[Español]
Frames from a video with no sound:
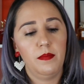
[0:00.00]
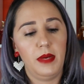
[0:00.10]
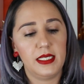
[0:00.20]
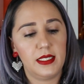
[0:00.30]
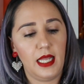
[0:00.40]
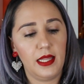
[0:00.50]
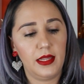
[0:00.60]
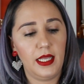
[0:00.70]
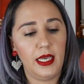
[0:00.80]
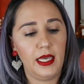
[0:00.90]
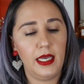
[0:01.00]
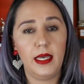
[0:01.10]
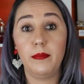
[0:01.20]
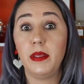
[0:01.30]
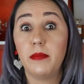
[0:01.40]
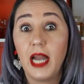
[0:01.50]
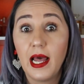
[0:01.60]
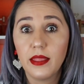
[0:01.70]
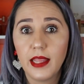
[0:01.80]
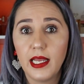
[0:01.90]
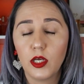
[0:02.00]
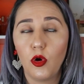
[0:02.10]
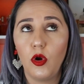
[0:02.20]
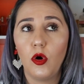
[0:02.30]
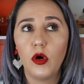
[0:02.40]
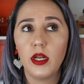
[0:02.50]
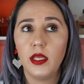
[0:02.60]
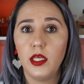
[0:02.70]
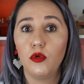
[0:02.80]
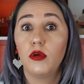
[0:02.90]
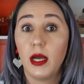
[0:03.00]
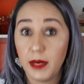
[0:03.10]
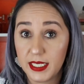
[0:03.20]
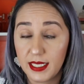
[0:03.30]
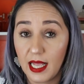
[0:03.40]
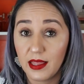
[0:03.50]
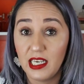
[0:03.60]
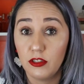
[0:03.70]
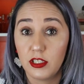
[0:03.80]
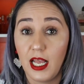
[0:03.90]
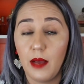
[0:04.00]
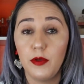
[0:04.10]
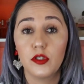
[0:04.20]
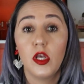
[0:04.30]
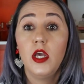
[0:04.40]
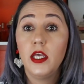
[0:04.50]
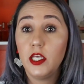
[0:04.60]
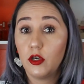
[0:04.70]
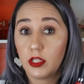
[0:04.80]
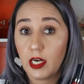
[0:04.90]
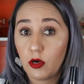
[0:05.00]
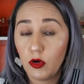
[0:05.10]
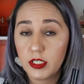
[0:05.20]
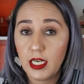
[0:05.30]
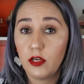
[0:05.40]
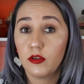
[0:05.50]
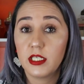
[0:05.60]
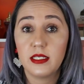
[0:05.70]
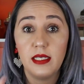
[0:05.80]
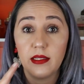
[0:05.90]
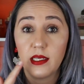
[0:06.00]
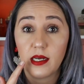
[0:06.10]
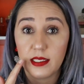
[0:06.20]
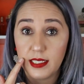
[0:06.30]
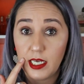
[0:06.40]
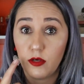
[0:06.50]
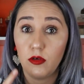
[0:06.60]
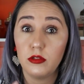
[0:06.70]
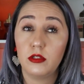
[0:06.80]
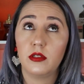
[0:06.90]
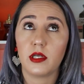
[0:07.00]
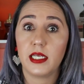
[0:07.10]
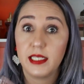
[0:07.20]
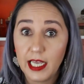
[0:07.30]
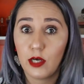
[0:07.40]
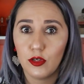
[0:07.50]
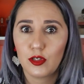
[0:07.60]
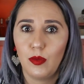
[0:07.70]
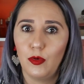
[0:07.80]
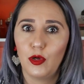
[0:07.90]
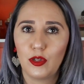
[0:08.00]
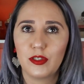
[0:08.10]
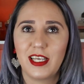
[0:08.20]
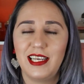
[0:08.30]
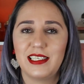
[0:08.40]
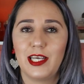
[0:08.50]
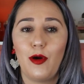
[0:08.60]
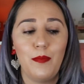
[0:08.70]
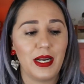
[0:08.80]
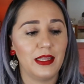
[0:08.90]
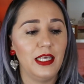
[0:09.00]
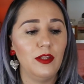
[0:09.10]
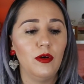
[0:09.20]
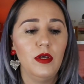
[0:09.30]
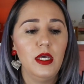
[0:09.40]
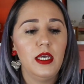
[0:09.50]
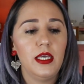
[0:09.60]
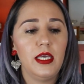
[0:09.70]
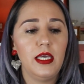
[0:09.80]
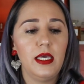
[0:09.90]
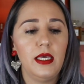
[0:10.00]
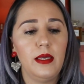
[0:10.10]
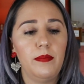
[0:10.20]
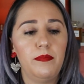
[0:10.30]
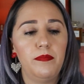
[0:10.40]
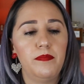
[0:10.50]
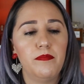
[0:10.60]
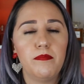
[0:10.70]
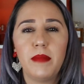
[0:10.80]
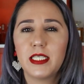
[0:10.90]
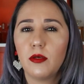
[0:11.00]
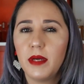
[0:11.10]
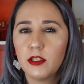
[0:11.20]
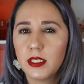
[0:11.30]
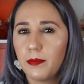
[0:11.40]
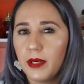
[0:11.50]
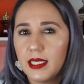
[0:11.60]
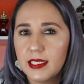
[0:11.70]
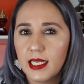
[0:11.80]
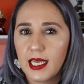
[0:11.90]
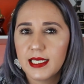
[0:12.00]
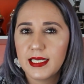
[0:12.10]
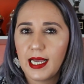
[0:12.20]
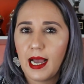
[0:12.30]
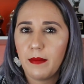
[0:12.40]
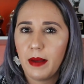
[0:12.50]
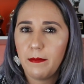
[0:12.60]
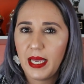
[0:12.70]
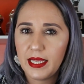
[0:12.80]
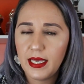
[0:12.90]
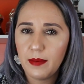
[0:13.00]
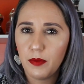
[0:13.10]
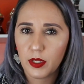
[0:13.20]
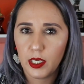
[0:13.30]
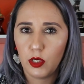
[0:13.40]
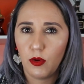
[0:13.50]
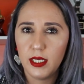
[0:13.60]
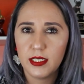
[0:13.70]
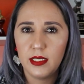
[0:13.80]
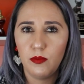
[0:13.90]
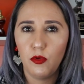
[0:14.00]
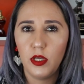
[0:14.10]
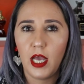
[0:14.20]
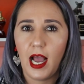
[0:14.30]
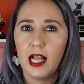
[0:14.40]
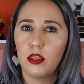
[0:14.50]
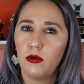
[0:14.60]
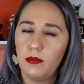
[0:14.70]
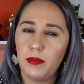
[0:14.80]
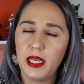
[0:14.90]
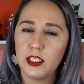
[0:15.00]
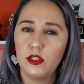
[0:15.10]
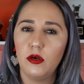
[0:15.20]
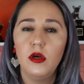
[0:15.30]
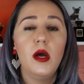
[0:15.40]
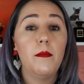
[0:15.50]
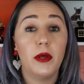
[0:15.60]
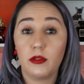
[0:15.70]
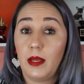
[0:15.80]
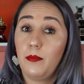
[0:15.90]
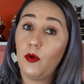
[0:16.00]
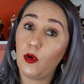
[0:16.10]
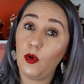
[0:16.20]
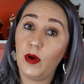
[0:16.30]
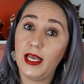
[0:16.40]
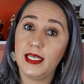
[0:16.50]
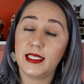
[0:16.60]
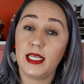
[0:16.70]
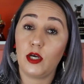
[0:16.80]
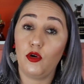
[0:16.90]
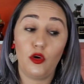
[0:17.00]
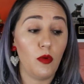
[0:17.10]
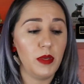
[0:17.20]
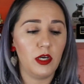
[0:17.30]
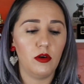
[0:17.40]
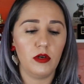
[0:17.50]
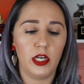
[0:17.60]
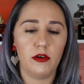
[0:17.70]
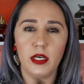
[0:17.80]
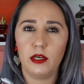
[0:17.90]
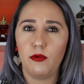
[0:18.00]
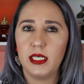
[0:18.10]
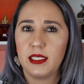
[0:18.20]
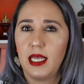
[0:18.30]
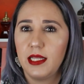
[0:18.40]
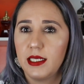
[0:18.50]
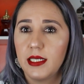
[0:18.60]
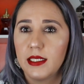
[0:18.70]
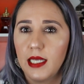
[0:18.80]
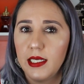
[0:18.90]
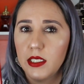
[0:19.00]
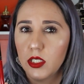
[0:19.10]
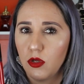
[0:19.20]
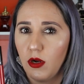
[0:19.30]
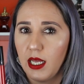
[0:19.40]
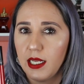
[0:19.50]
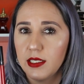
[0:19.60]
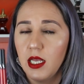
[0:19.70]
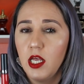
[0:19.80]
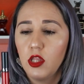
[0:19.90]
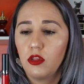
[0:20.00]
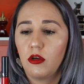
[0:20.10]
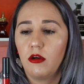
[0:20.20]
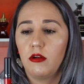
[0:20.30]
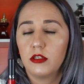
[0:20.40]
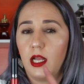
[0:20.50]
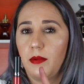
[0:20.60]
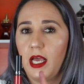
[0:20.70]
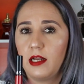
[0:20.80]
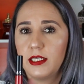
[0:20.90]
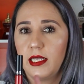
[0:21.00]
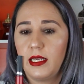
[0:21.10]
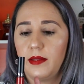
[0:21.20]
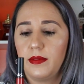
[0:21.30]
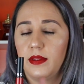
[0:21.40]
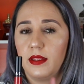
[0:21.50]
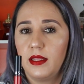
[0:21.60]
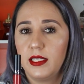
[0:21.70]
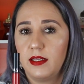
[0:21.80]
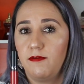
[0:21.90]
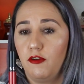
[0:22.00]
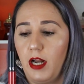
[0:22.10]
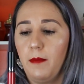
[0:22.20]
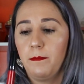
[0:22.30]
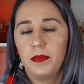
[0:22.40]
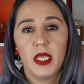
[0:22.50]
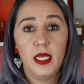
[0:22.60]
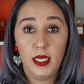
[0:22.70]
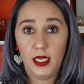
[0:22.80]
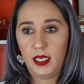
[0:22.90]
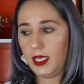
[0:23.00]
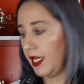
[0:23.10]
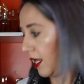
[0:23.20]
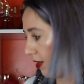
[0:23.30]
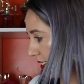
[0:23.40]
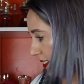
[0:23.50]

bastante vibrante el color y dura bastante en los labios y otra cosa no se sienten resecos resecos como otros que he compartido y más o menos se puede decir que es de gama media porque no es ni muy alto el precio, pero tampoco es económico. Creo que cuesta 16 dólares todos los labiales de, de Sephora. Y ahora